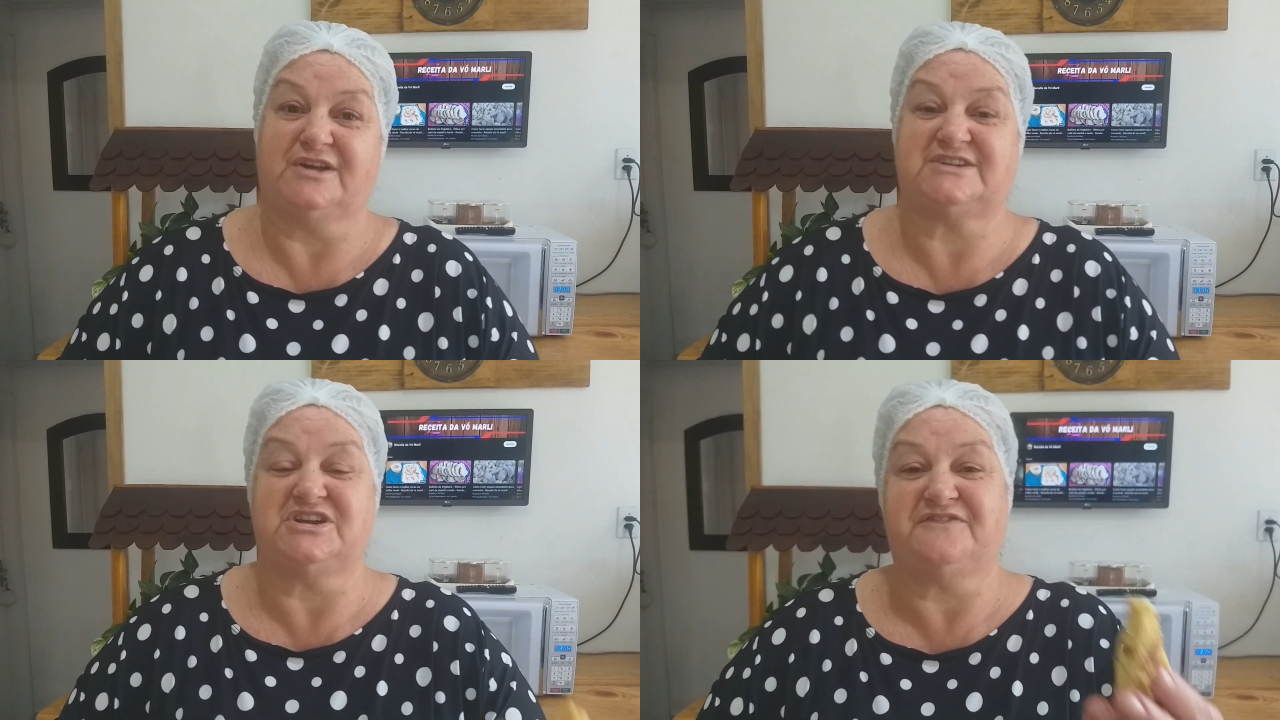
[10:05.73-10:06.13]

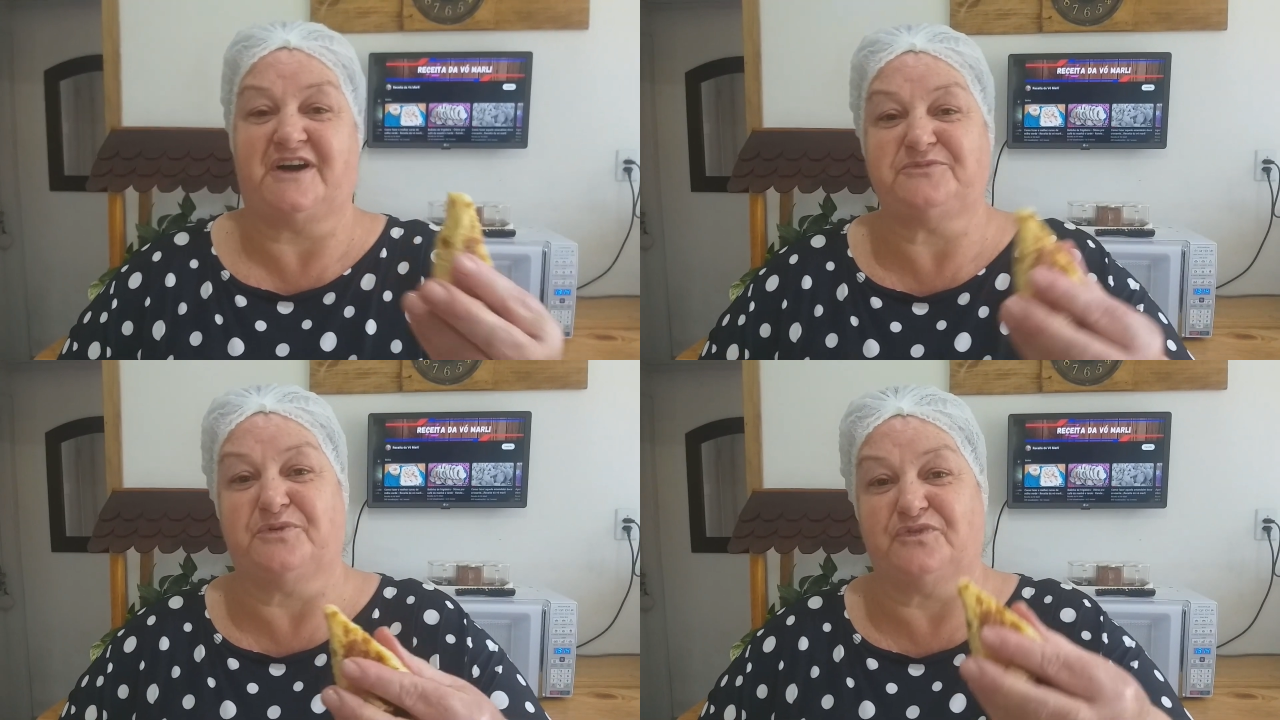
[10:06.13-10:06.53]
A gente
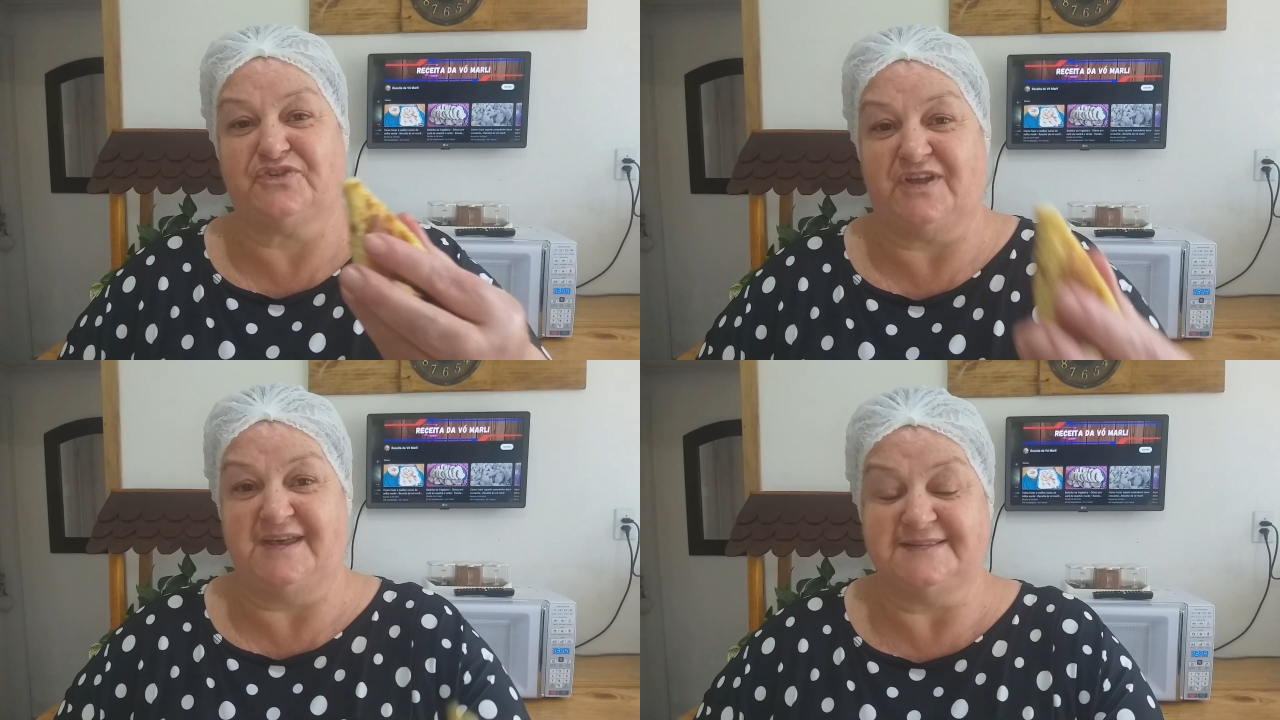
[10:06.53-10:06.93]
faz por
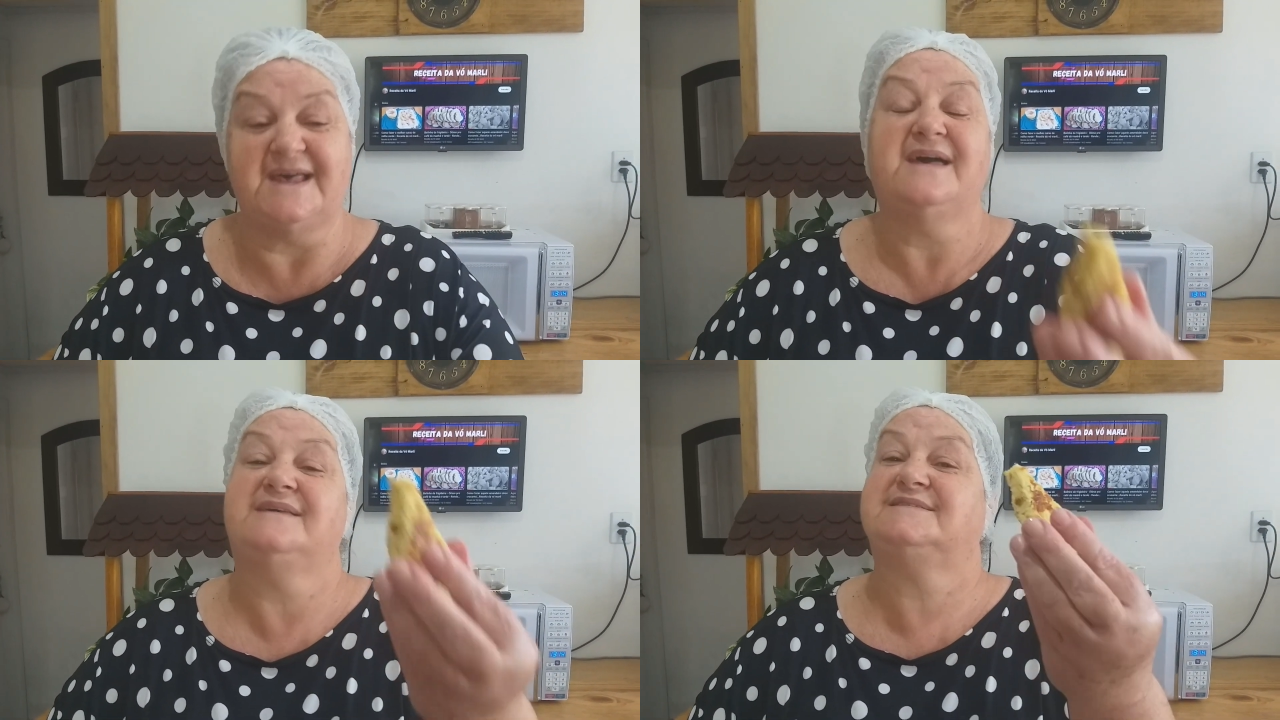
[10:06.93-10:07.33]

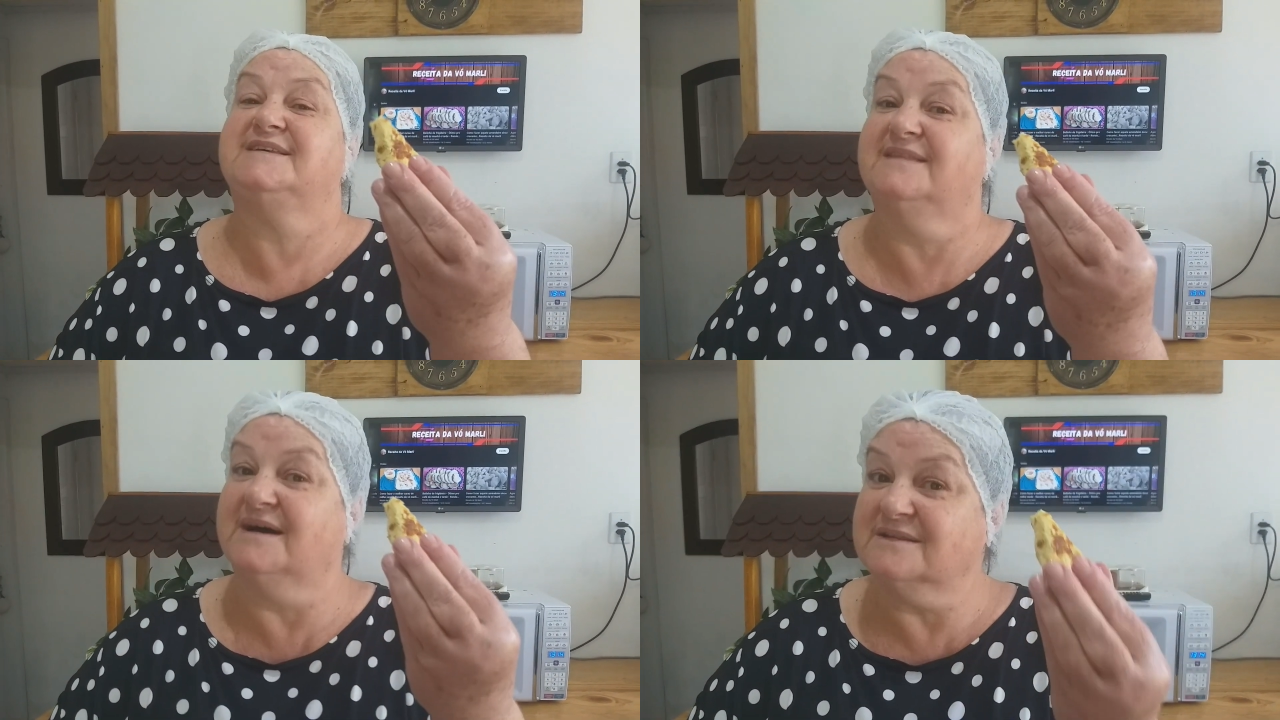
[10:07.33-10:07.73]
vocês,
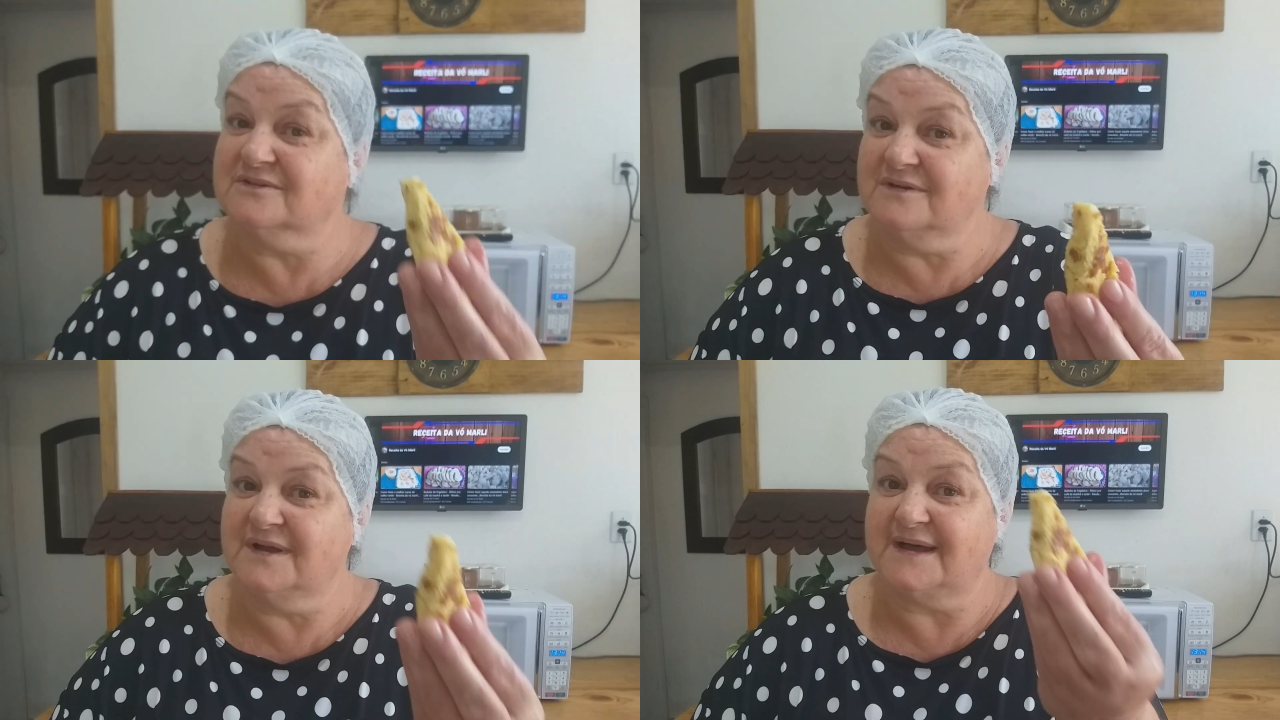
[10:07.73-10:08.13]

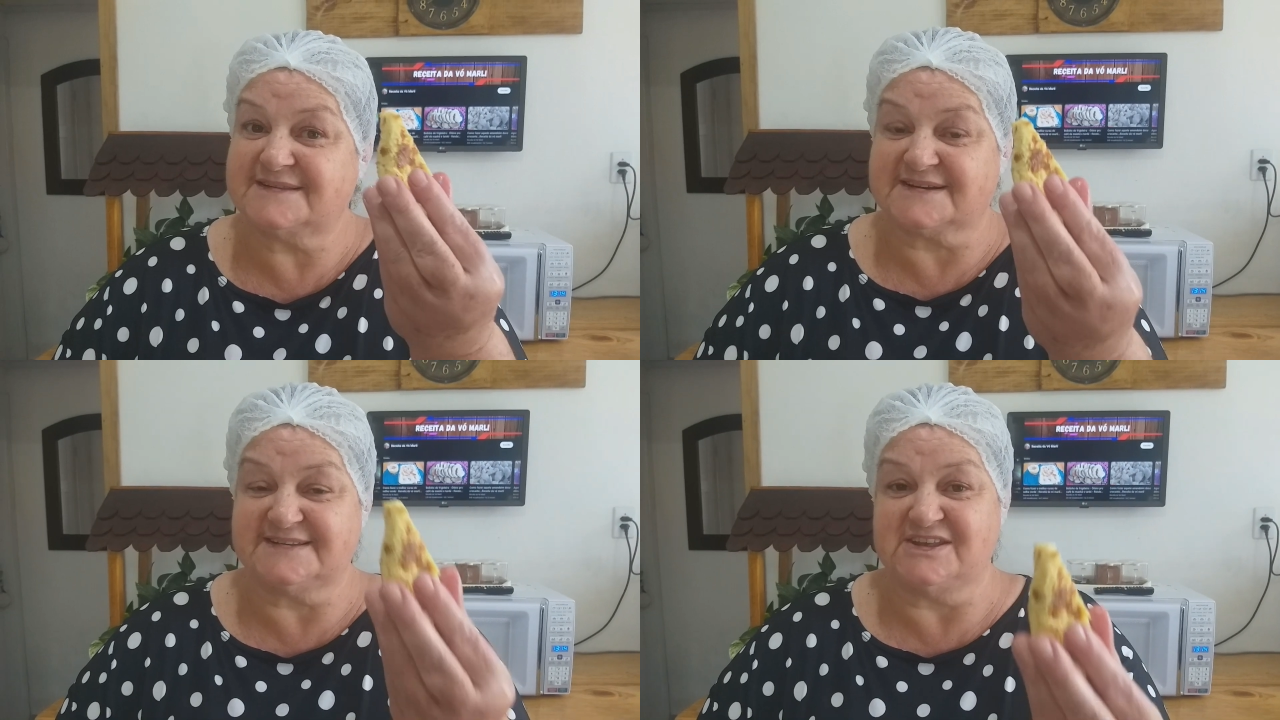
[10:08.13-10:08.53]
ensinando as
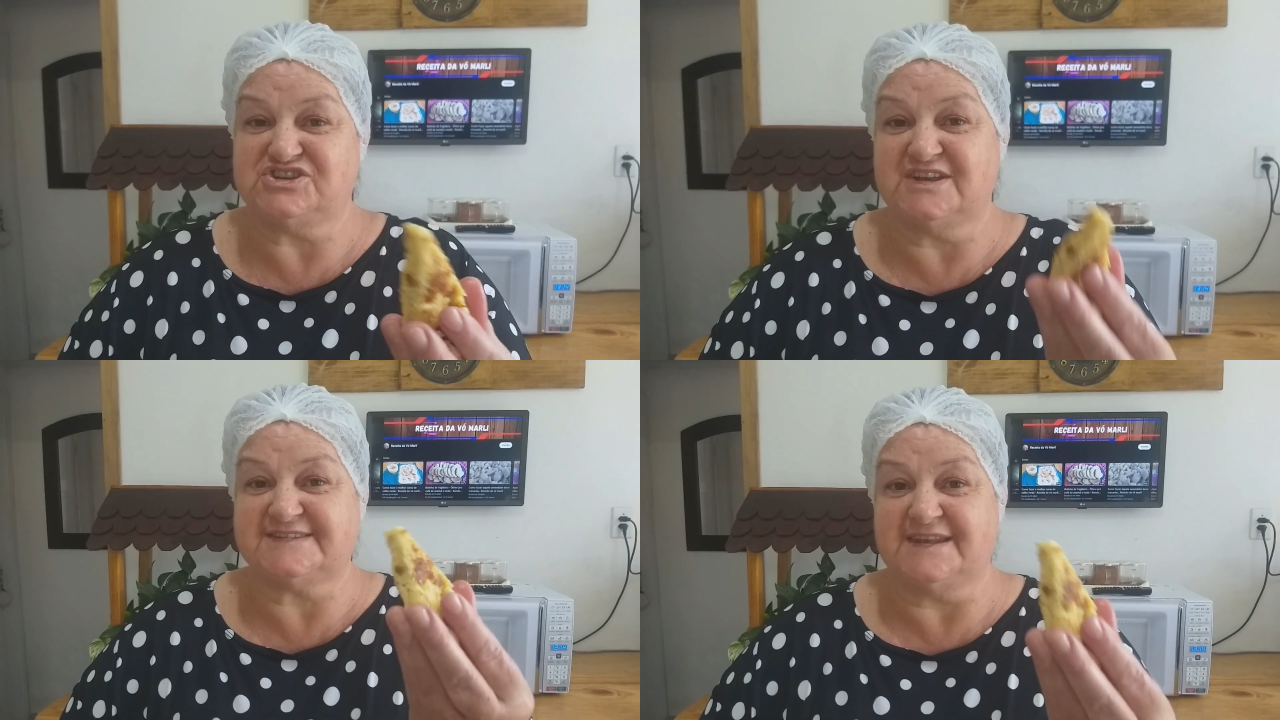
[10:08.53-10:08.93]

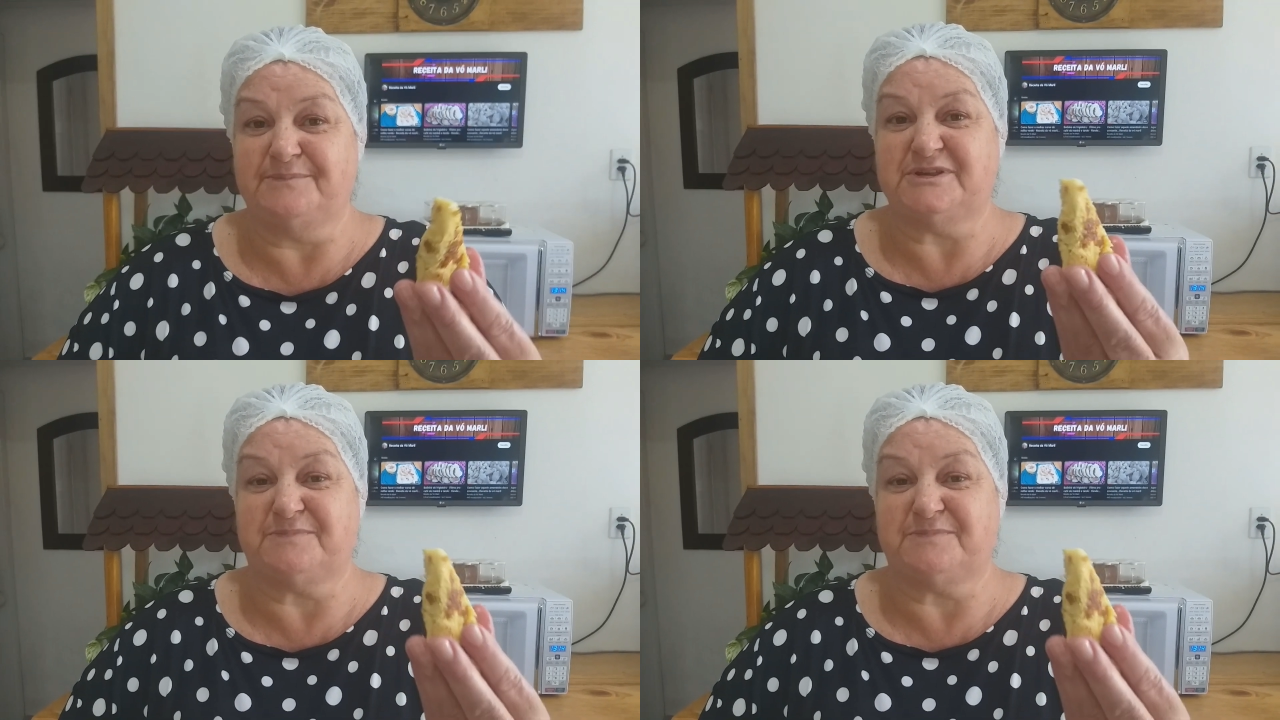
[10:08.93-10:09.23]
receitinhas simples,